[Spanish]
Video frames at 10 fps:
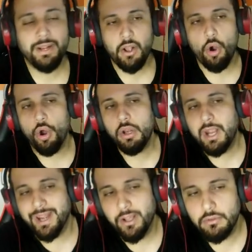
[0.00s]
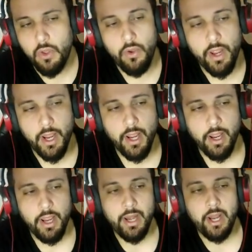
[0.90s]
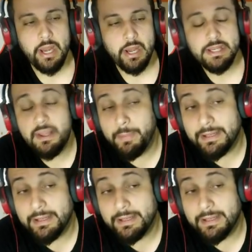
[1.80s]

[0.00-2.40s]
ha marcado gol, creo, eh, eh, en este